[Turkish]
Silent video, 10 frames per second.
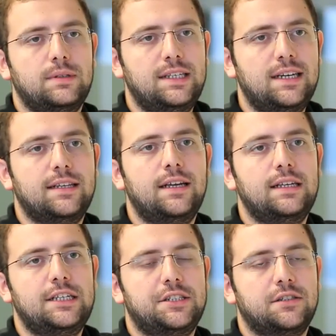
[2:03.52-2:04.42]
Yine
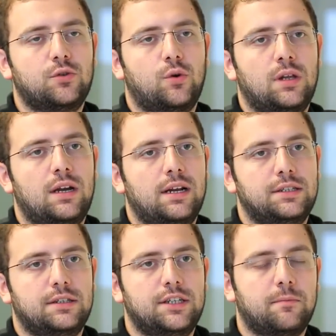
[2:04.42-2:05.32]
de işinizi
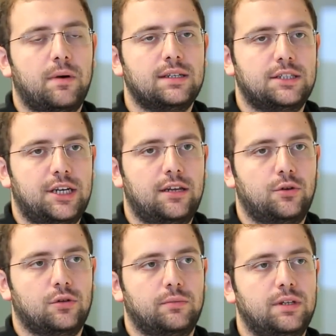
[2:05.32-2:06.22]
kolaylaştıracak bazı
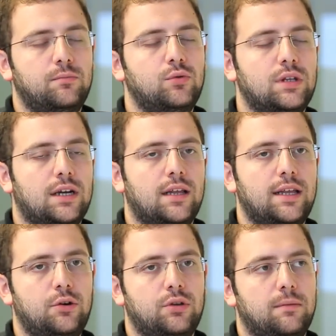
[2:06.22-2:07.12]
şeyler olabilir.
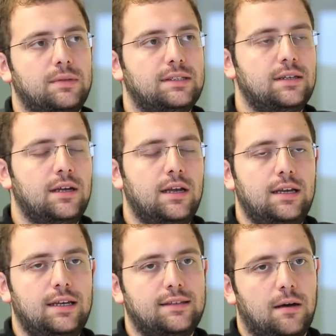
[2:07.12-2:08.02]
Bunlardan en önemlisi
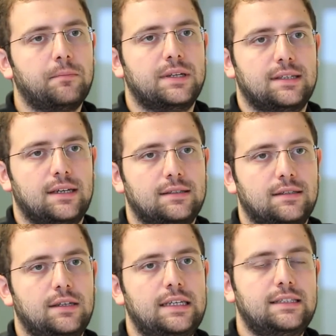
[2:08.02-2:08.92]
hitap
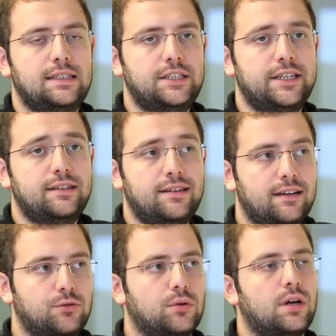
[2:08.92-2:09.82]
meselesi. İzleyiciye
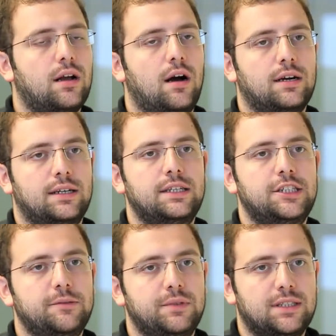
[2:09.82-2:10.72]
direkt olarak
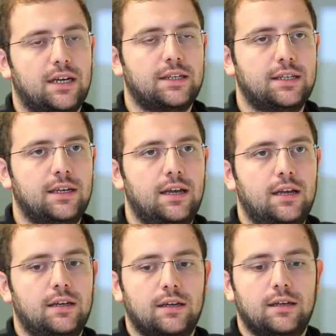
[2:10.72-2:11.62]
arkadaşıymış, sanki
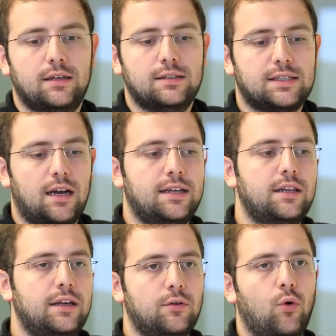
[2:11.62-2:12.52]
e,
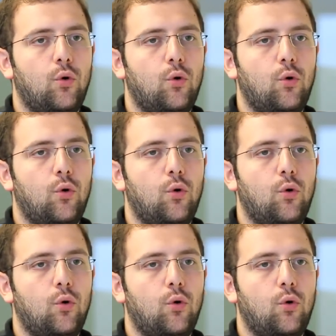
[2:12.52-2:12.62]
sahnede